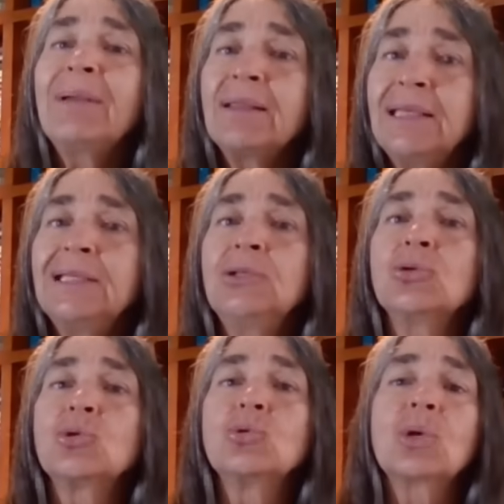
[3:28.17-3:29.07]
perdiendo
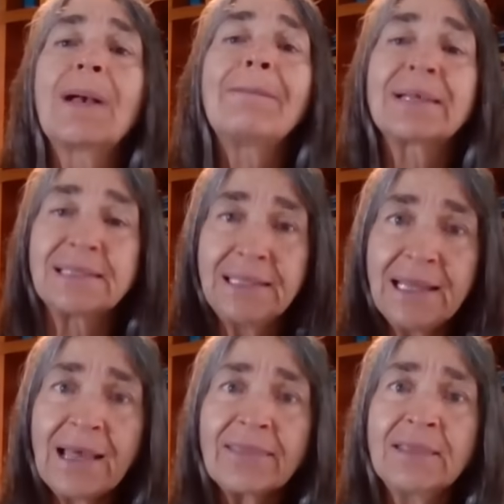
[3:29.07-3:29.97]
su
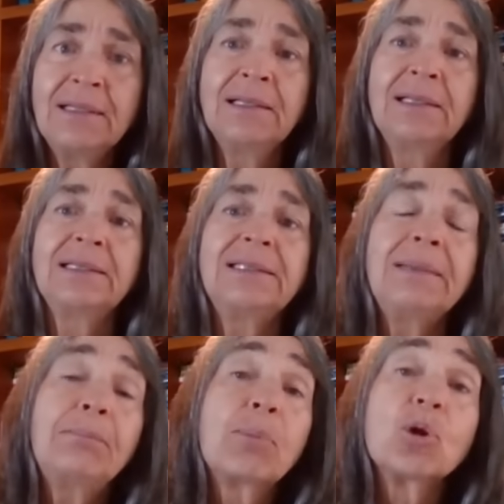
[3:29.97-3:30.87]
capacidad de
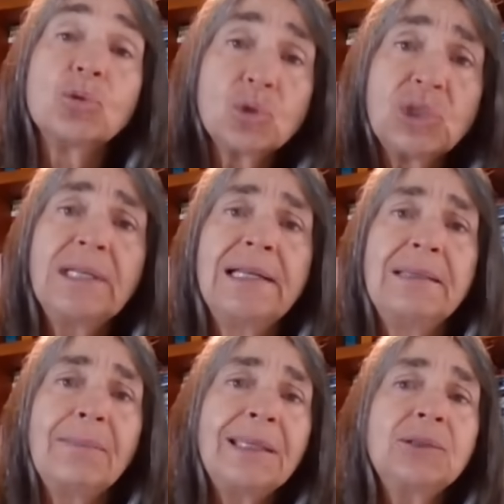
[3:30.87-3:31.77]
producir
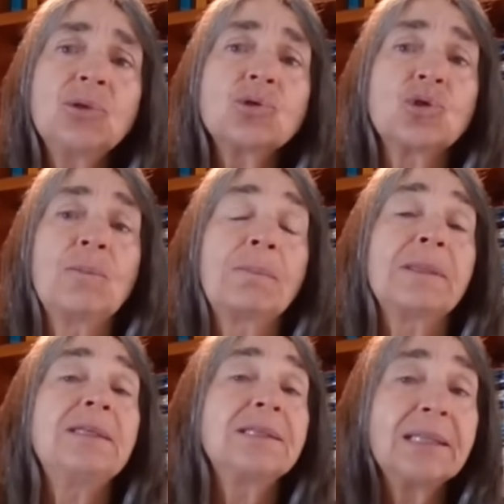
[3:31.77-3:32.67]
alimentos
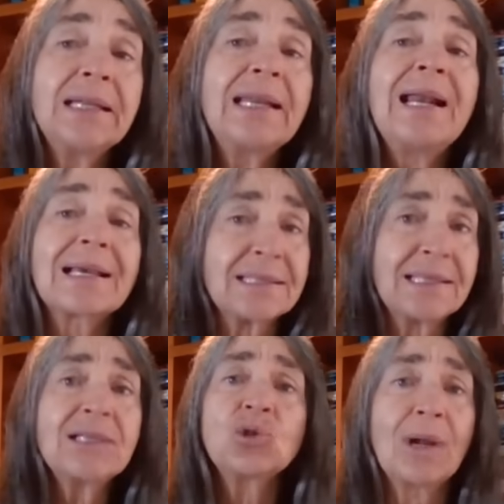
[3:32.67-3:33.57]
y de tener el
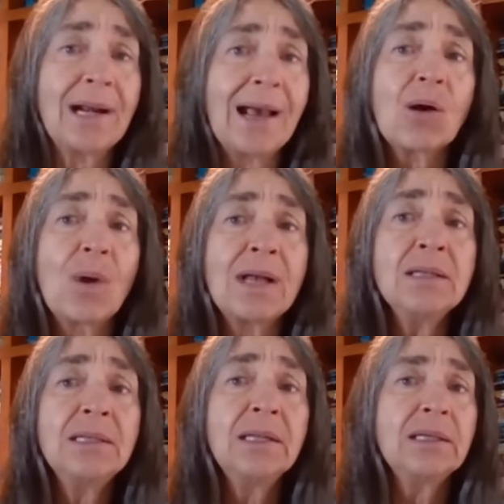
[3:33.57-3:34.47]
acceso al agua,
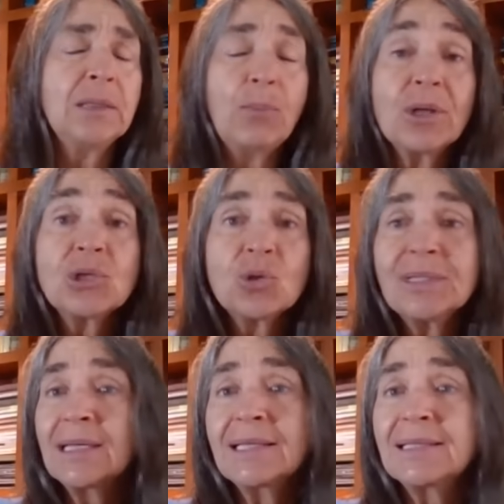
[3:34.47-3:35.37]
y por eso
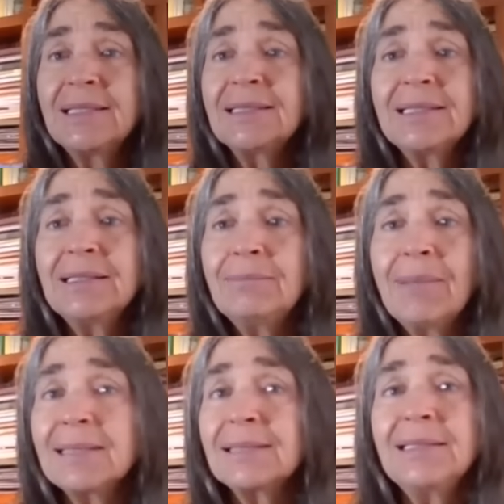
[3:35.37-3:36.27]
es que existen
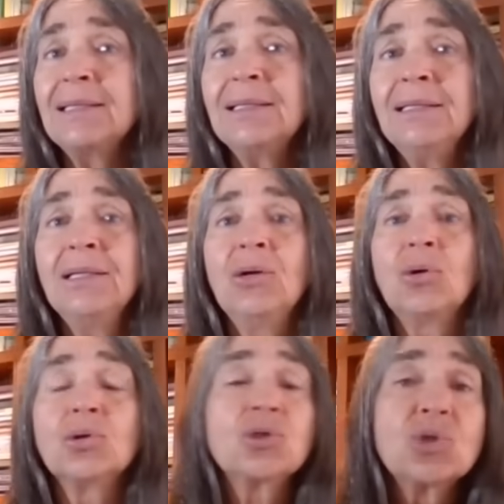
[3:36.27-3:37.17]
más de
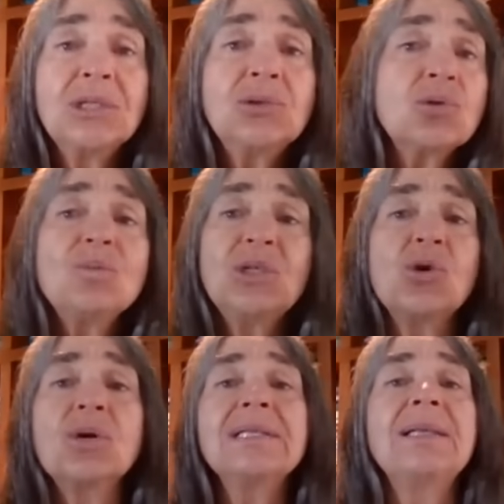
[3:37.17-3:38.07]
800
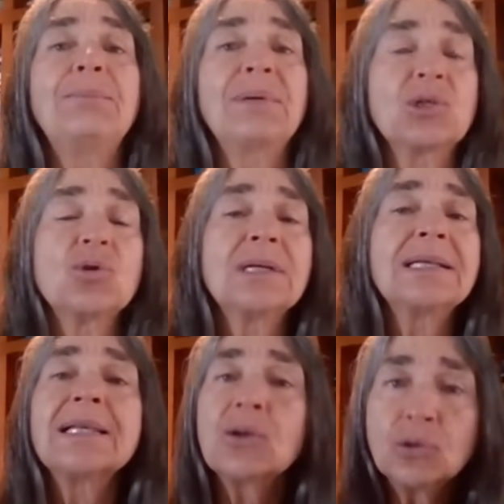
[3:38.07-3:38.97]
millones de
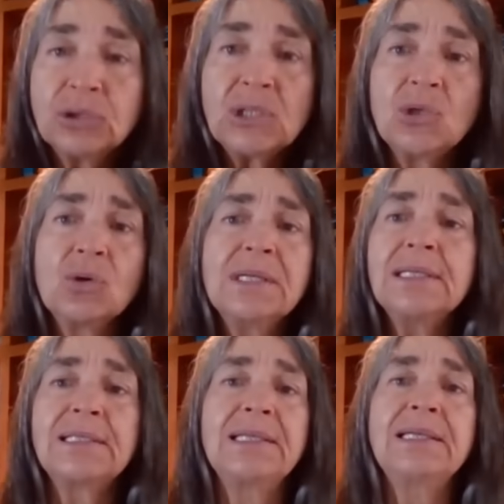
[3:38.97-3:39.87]
personas en
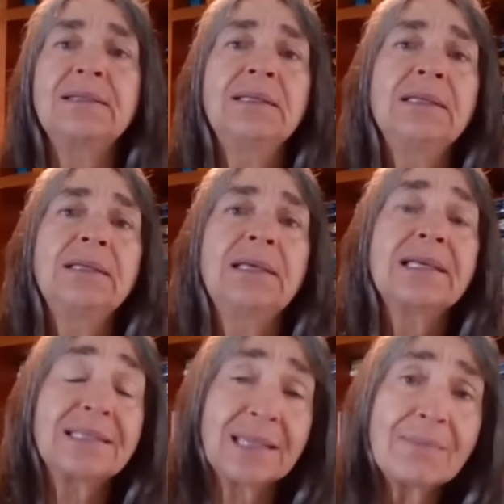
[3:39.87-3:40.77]
condiciones de
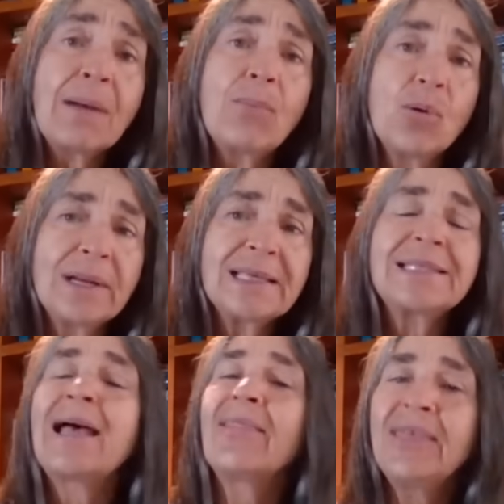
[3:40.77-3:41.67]
extrema
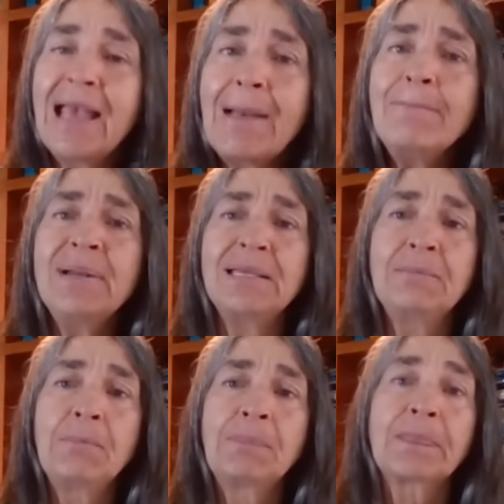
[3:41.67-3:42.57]
pobreza, de hambre.
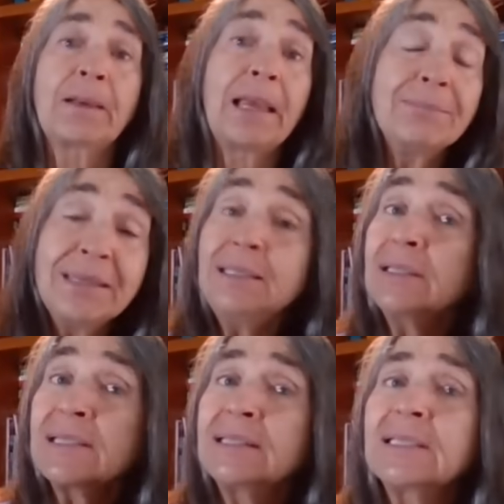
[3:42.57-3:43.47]
Hay
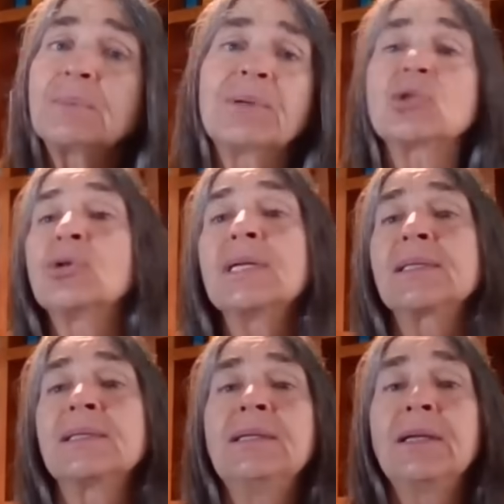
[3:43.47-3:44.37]
1.300
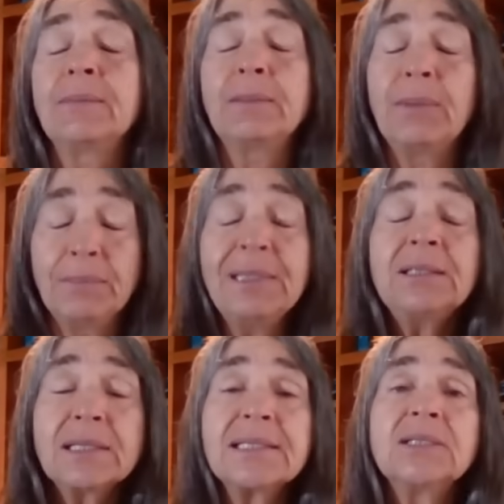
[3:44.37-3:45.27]
personas
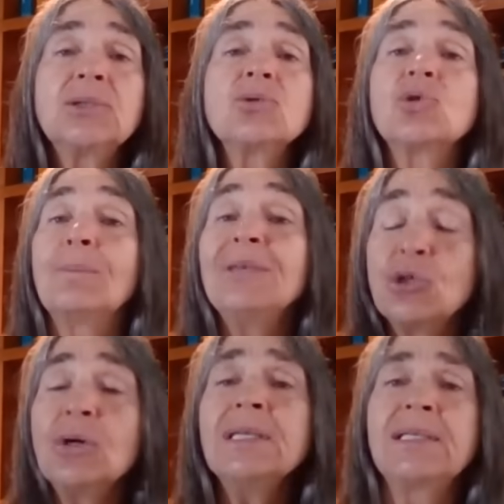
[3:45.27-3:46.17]
1.300
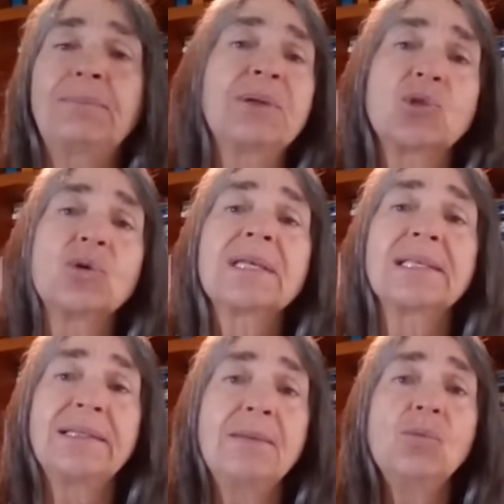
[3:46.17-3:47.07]
millones de
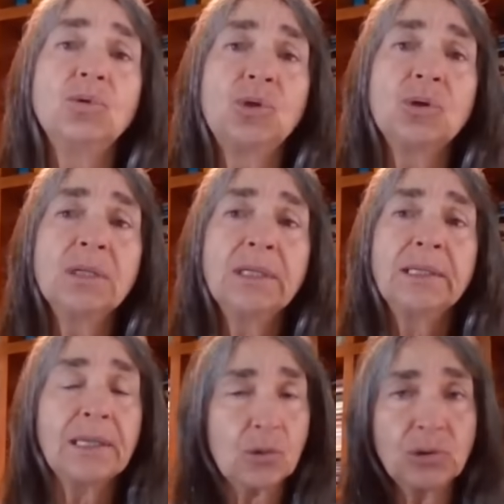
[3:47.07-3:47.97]
personas en el mundo
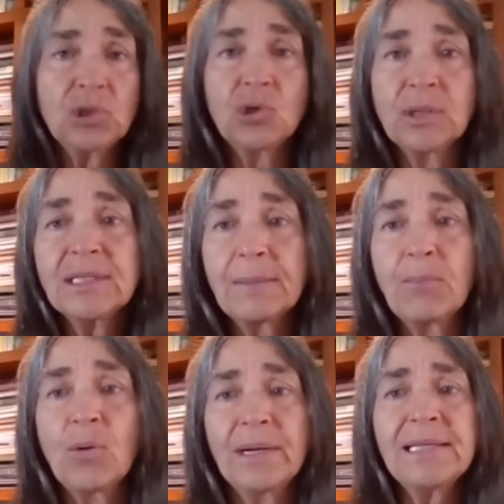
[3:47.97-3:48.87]
en condiciones de
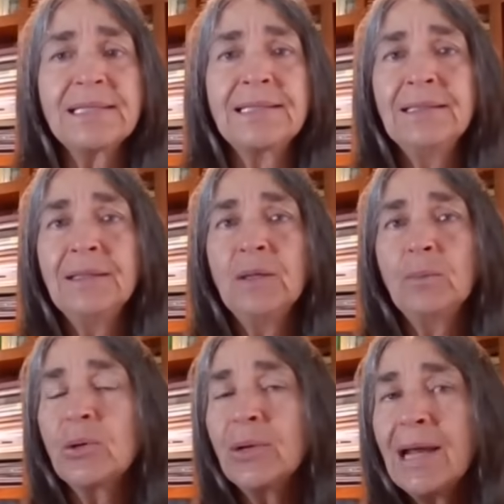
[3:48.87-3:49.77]
pobreza,
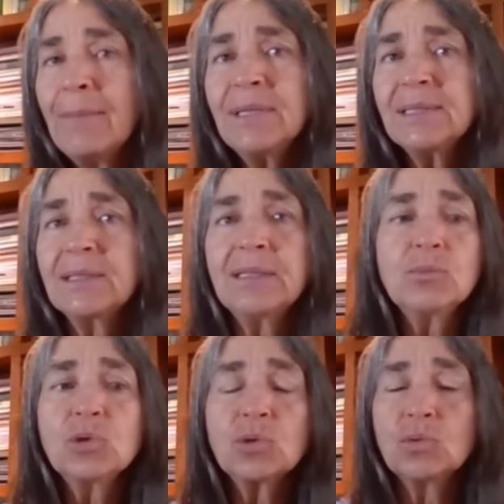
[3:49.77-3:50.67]
pero en hambres
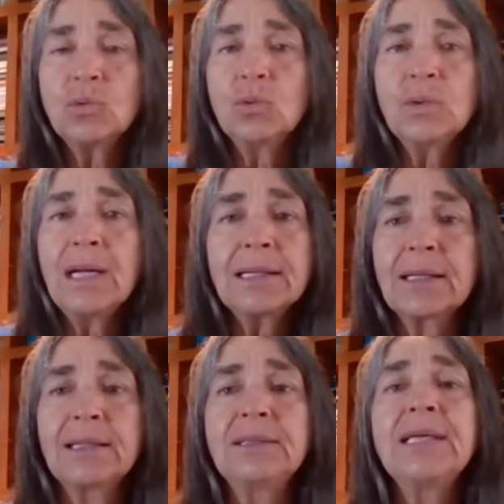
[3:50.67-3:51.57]
tenemos una
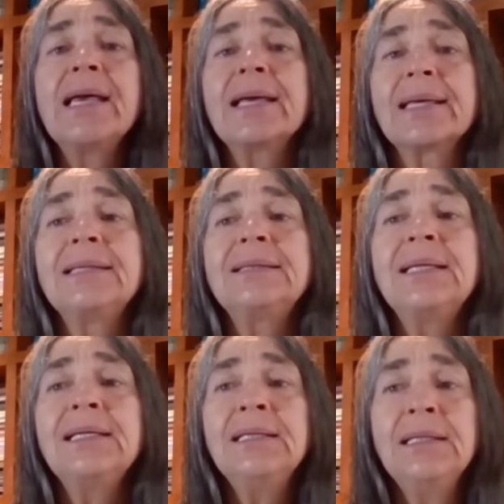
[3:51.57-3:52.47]
cantidad de
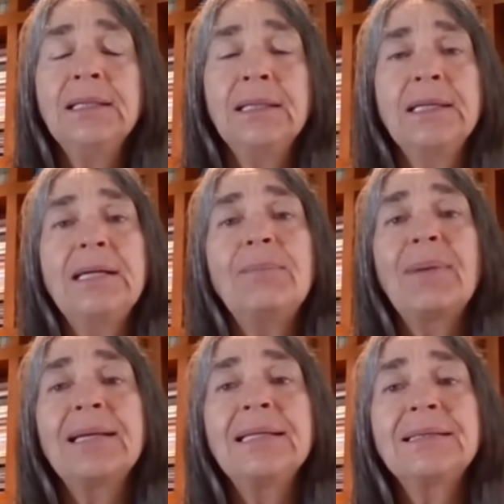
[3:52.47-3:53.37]
gente en el
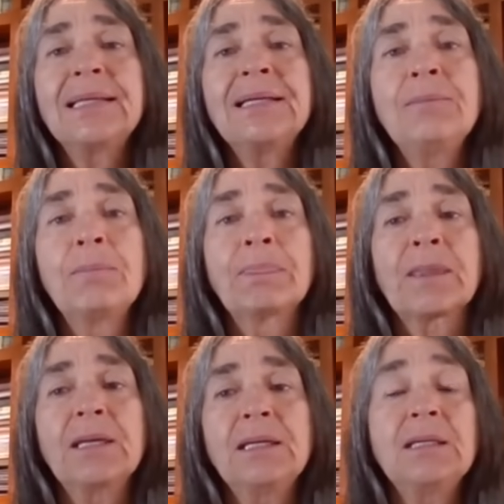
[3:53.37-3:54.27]
planeta
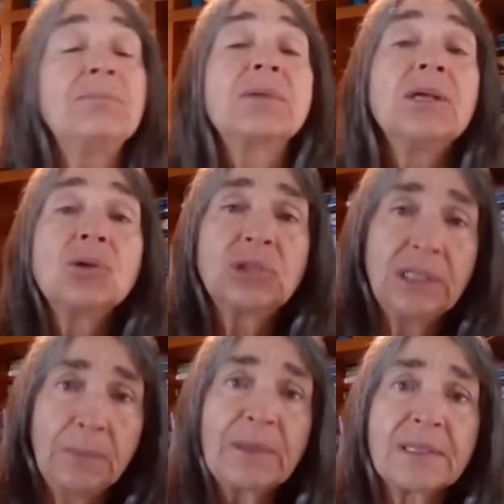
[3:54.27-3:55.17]
eh, que no
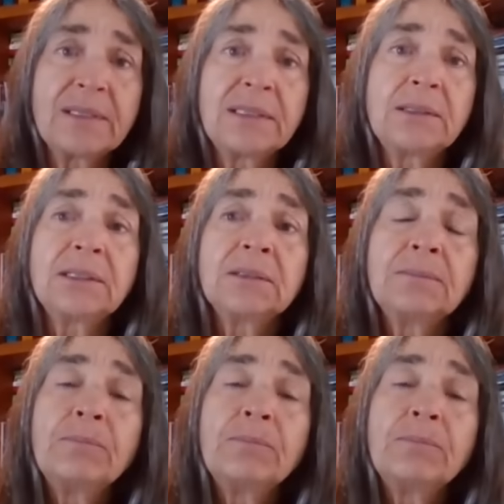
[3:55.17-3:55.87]
tiene precedente.